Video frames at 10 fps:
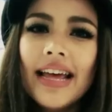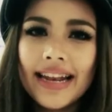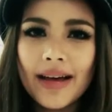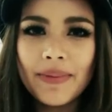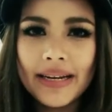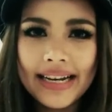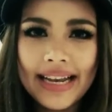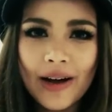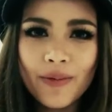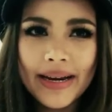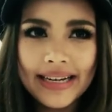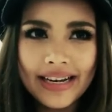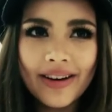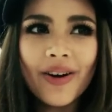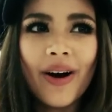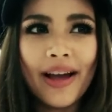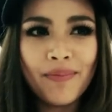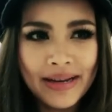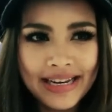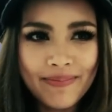ถ้าปีที่แล้วไม่ดีก็ขอให้
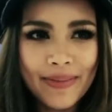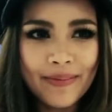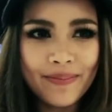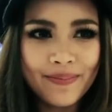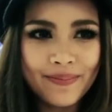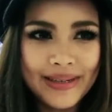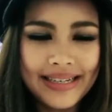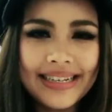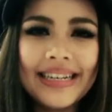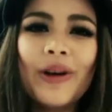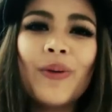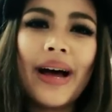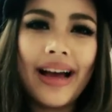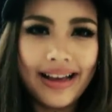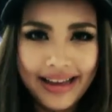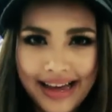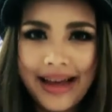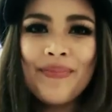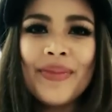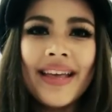ปีนี้เป็นปีที่ดีกว่าค่ะ
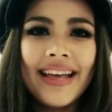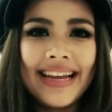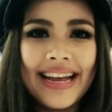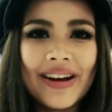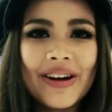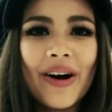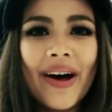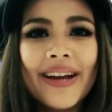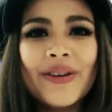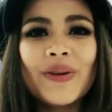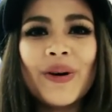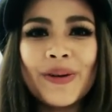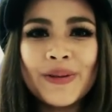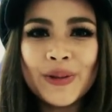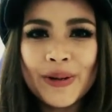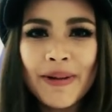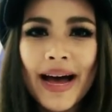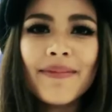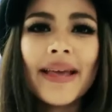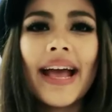ยังไงก็ขอให้ทุกคนสุข
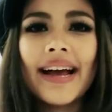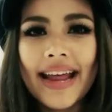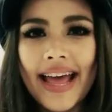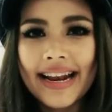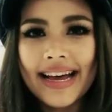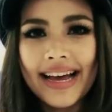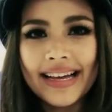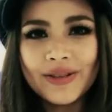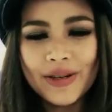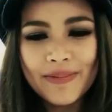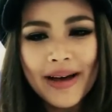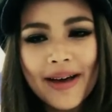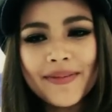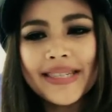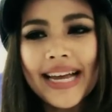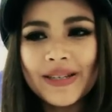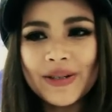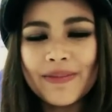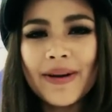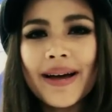ภาพแข็งแรงนะคะ สุขภาพใจสุ
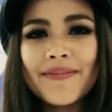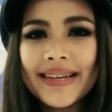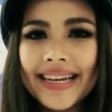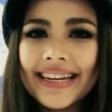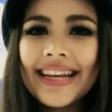ขภาพกิจ